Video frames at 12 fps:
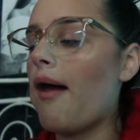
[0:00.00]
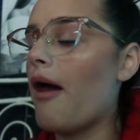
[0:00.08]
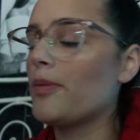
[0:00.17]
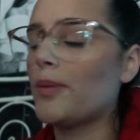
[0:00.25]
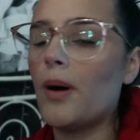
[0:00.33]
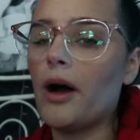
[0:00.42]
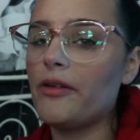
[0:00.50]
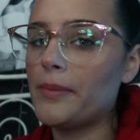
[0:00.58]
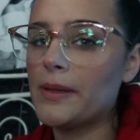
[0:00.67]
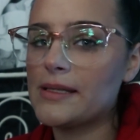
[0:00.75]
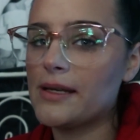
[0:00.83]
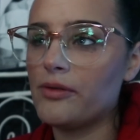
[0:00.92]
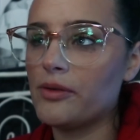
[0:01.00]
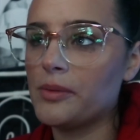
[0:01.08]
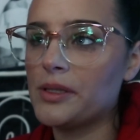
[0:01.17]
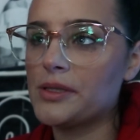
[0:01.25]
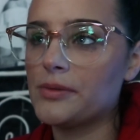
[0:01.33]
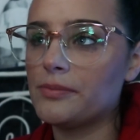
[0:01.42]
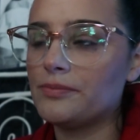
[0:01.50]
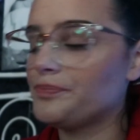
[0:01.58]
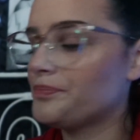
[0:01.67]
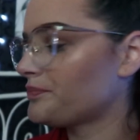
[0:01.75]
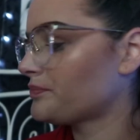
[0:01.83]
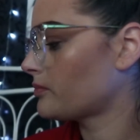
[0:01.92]
Ich brauche einfach mal für mich.
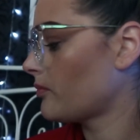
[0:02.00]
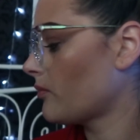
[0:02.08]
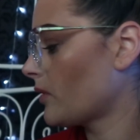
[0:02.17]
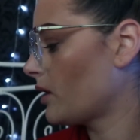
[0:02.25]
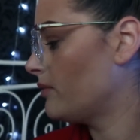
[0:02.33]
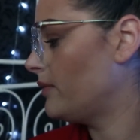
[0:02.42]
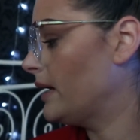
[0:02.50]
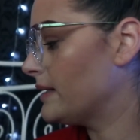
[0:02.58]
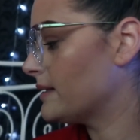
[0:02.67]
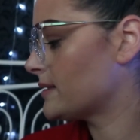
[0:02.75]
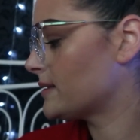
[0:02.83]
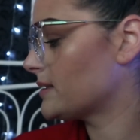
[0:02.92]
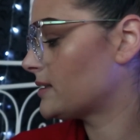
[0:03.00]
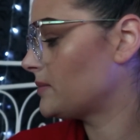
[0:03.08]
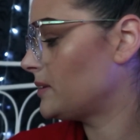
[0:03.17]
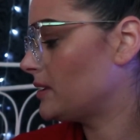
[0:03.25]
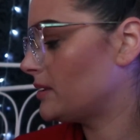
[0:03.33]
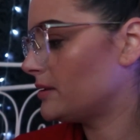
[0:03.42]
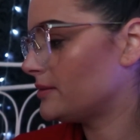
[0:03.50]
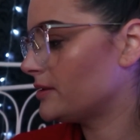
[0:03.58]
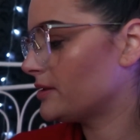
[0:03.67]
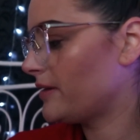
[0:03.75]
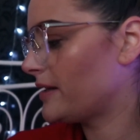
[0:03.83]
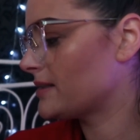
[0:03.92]
Weil das ist mir,
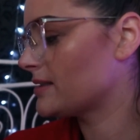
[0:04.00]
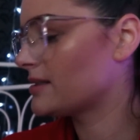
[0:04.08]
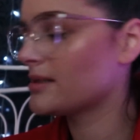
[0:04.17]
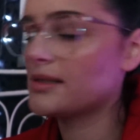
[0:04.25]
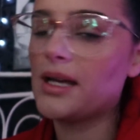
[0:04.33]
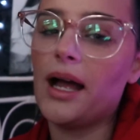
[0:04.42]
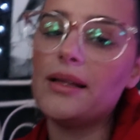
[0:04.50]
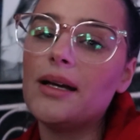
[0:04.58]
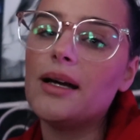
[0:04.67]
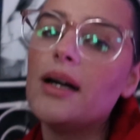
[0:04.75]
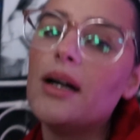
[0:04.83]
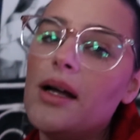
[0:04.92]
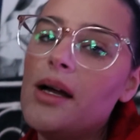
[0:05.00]
ich weiß nicht, ich kann ja